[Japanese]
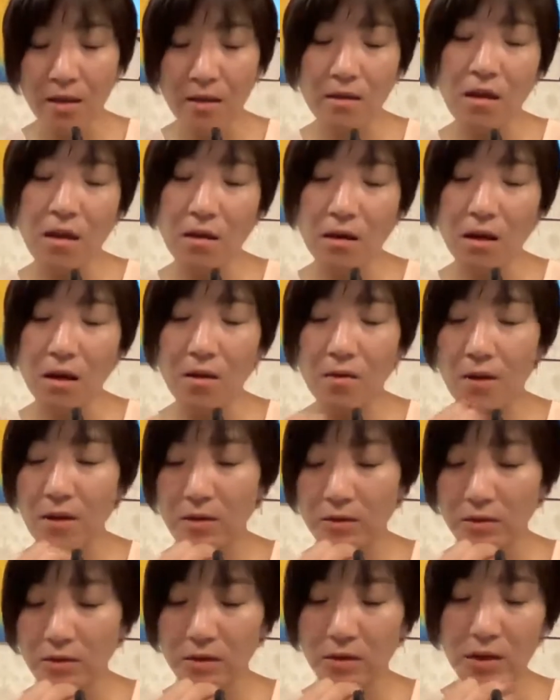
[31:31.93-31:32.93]
関わ
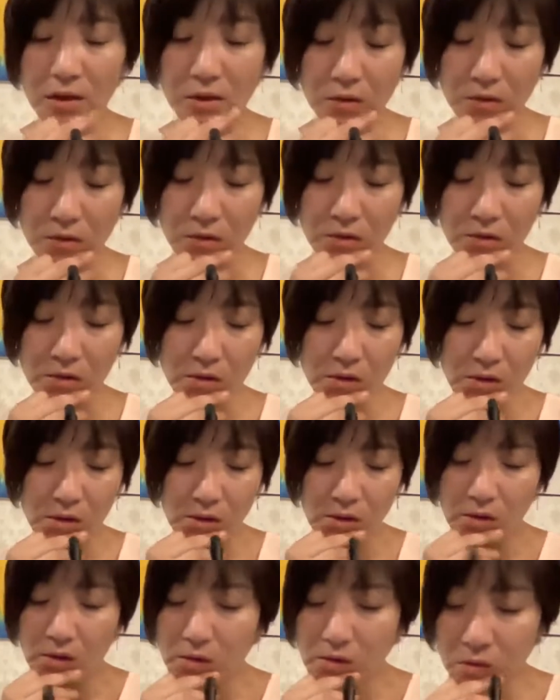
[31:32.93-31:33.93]
るっていう、
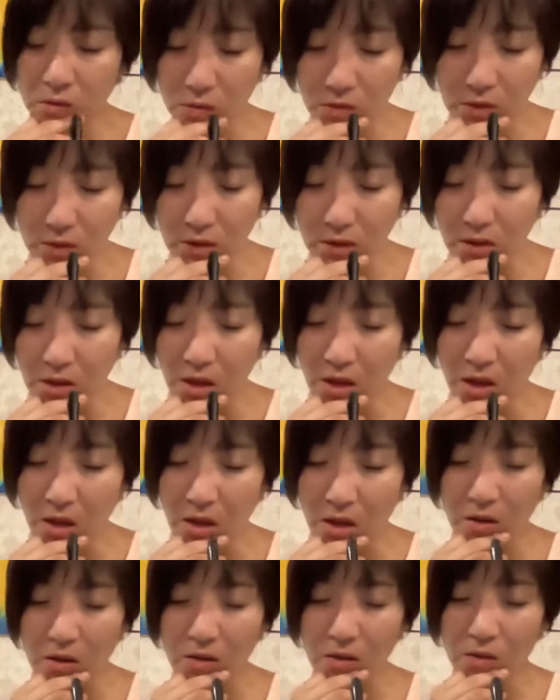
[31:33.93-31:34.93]
そういっ
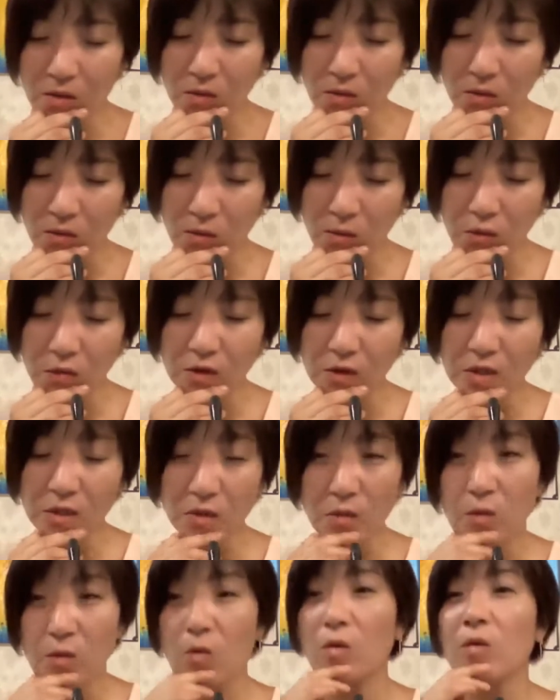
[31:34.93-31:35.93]
たその武士
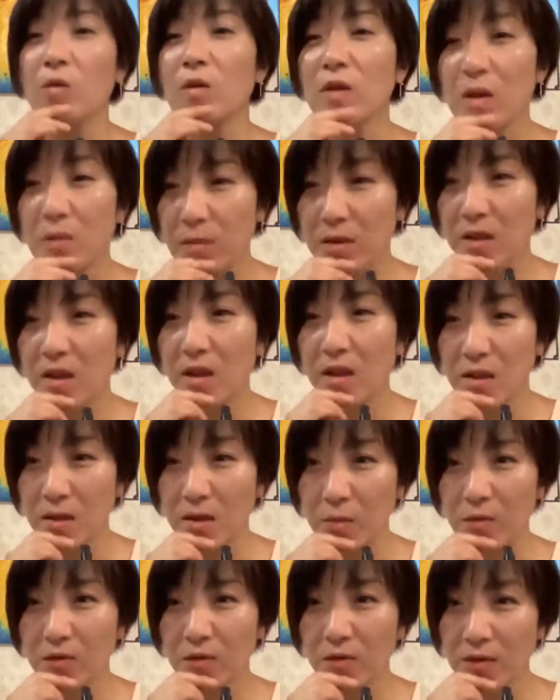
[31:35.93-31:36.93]
の心得みたいな
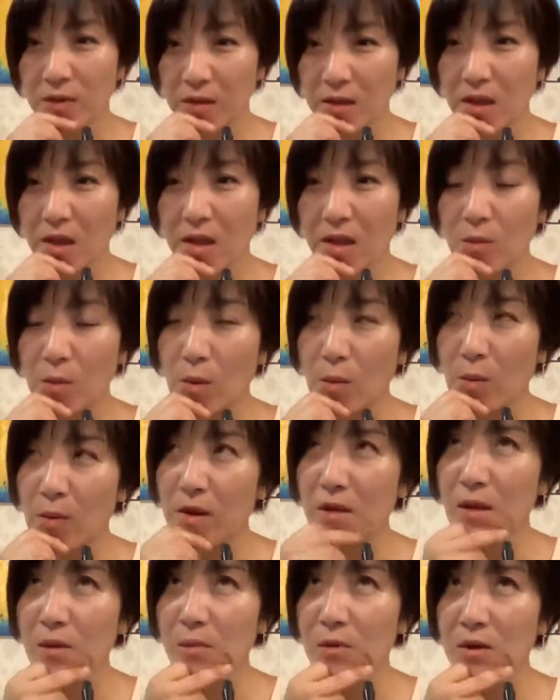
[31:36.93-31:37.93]
ものって、今
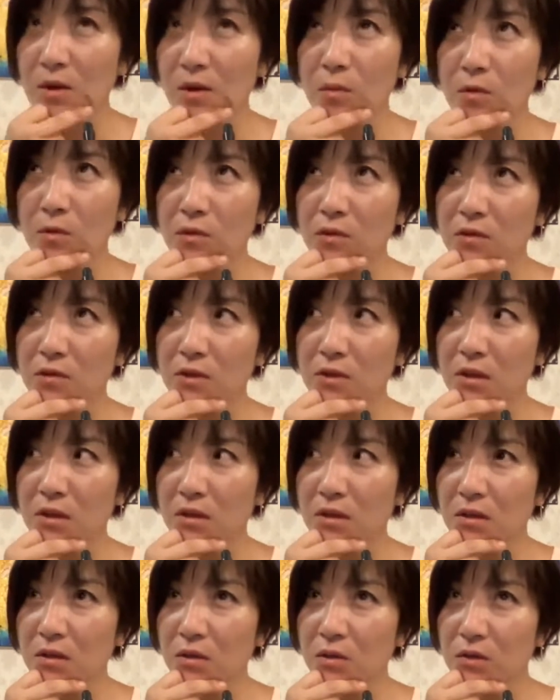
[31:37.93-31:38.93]
まで源さ
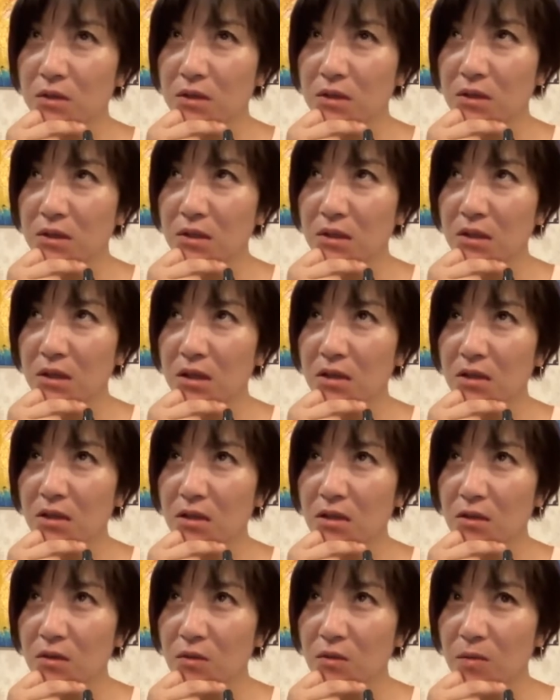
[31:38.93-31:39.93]
んに教えていた
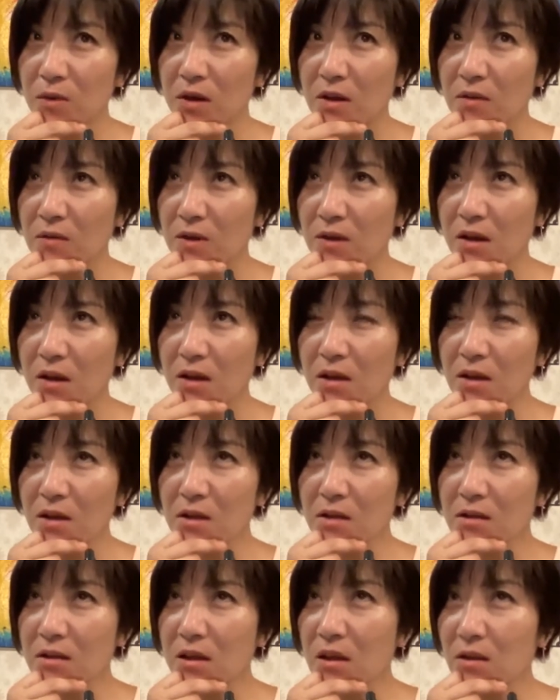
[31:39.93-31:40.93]
だく前は
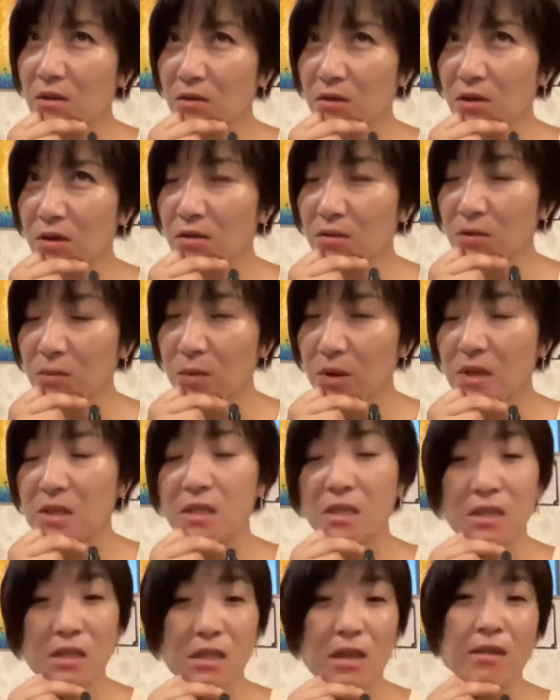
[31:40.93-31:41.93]
なんとなく
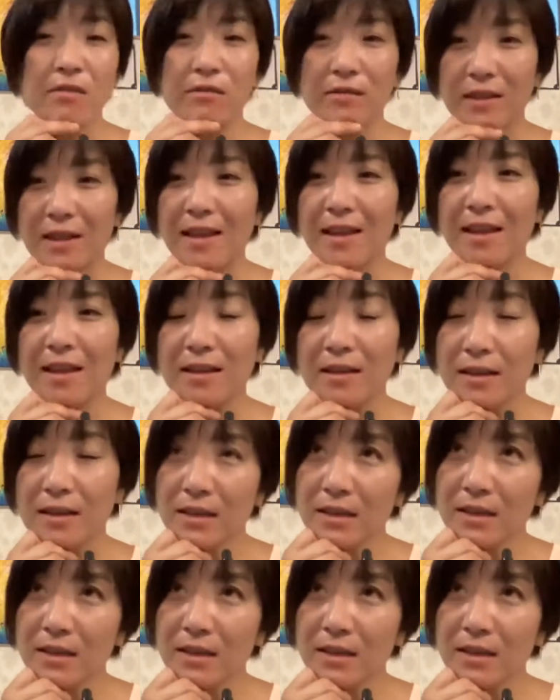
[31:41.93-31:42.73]
イメージなくて、